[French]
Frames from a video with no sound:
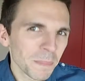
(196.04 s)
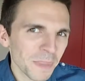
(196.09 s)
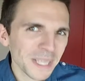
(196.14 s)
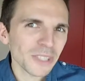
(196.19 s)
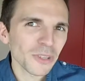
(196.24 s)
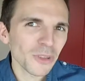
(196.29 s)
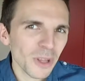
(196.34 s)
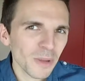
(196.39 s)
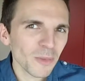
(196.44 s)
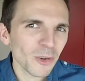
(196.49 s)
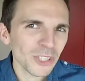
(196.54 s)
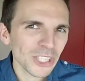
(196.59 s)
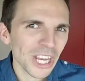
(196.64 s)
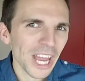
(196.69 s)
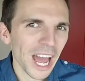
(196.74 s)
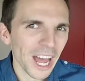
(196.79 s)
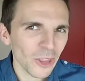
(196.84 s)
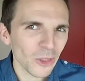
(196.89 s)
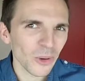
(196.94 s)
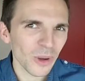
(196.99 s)
Personnellement,
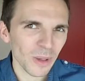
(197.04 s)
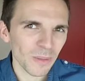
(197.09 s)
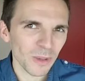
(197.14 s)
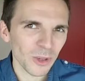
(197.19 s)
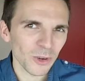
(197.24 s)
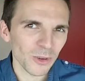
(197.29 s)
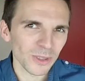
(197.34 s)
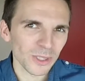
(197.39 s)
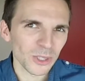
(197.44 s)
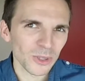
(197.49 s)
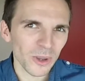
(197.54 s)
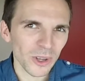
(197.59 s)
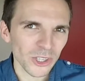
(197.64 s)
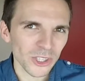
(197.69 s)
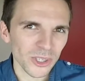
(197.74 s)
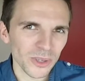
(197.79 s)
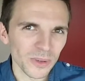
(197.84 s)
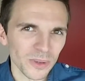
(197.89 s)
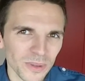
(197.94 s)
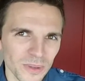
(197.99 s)
j'ai adoré mes cours d'histoire
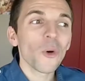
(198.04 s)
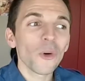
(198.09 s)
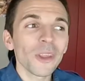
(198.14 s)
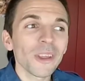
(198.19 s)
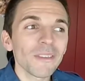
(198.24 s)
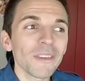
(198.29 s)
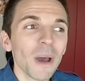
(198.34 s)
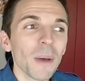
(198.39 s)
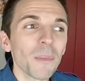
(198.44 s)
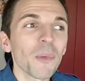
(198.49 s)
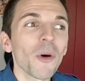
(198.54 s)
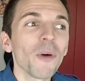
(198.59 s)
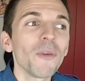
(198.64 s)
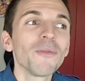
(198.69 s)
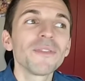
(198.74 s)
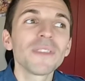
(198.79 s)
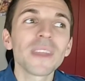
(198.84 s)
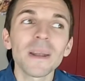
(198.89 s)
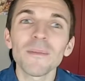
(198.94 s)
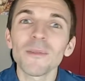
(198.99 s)
géo. On avait un
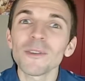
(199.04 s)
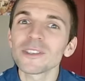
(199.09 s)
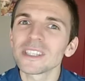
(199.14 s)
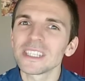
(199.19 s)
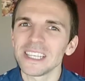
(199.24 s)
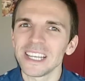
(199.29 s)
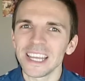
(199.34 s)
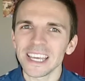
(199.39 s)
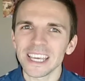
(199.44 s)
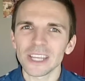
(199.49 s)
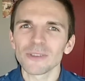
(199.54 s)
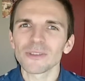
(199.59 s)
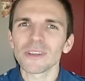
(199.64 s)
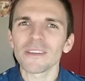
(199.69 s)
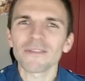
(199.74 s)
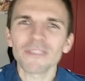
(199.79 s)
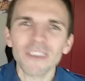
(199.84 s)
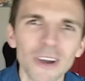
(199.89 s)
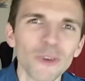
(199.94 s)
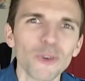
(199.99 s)
prof tellement stylé qui nous a
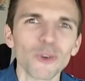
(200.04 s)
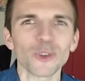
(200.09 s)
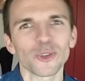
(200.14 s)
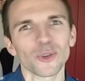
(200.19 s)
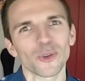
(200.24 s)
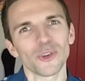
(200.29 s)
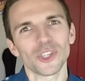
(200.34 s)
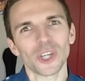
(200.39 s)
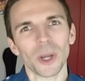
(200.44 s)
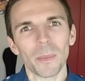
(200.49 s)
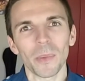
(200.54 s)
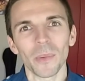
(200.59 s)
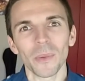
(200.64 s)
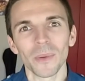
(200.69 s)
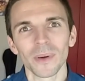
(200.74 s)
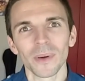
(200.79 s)
fait un cours sur le Japon.